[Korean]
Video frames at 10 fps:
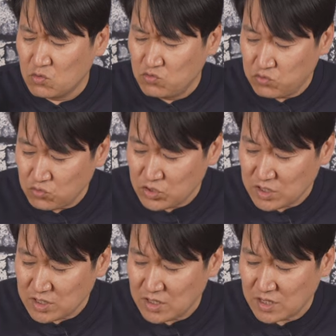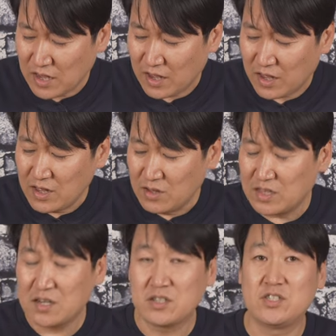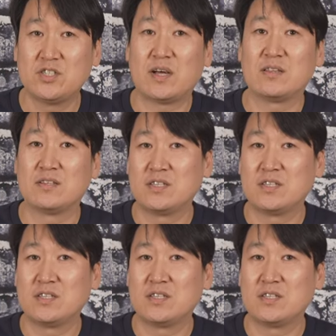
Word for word: 굳이 이렇게 떨어지지도 않는